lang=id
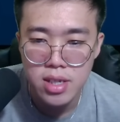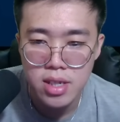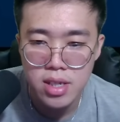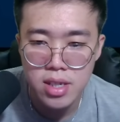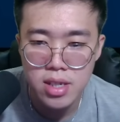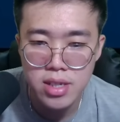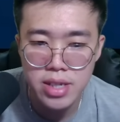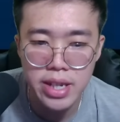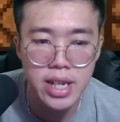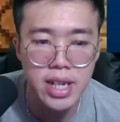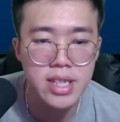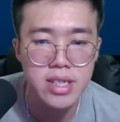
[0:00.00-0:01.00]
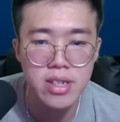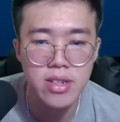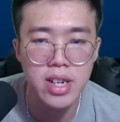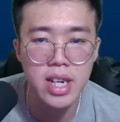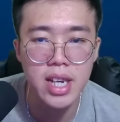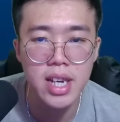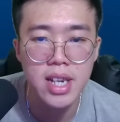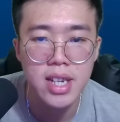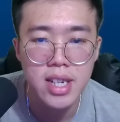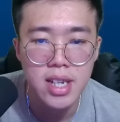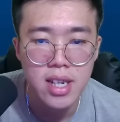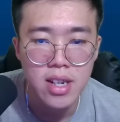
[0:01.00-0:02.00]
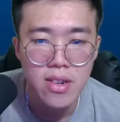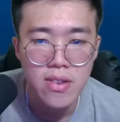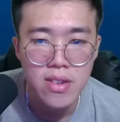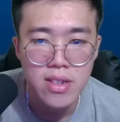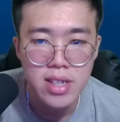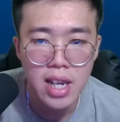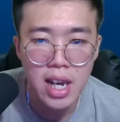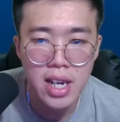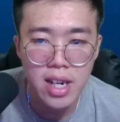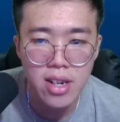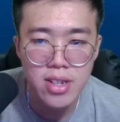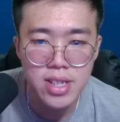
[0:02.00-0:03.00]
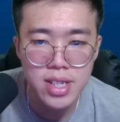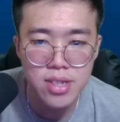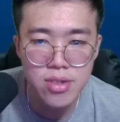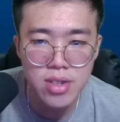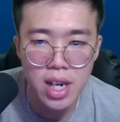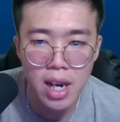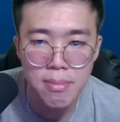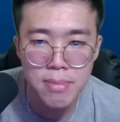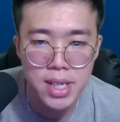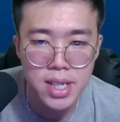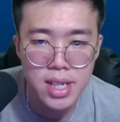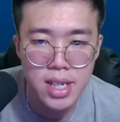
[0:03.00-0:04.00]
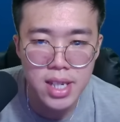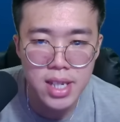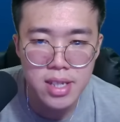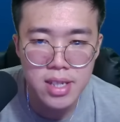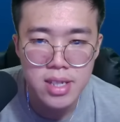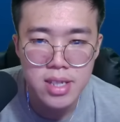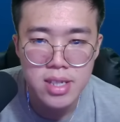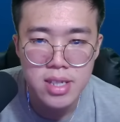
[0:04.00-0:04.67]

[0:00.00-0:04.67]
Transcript: Oh, nice, oke. Okay. Nah, kalau ini suka bikin